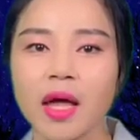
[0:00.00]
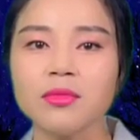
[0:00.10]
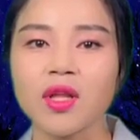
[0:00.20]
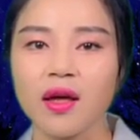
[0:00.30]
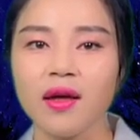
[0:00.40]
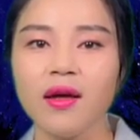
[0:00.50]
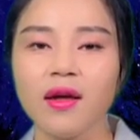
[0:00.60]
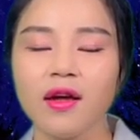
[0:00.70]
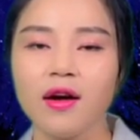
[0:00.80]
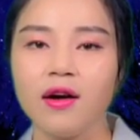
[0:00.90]
때문에
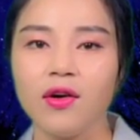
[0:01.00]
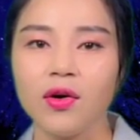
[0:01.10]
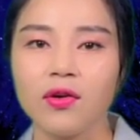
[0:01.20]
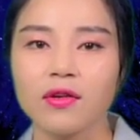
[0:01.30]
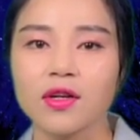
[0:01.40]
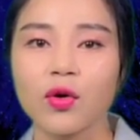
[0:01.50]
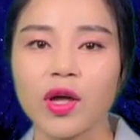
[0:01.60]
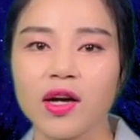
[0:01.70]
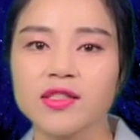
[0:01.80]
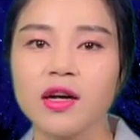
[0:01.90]
어,
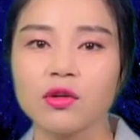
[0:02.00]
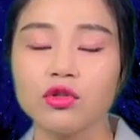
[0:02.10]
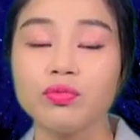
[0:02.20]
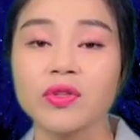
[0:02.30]
그렇게 하지 않고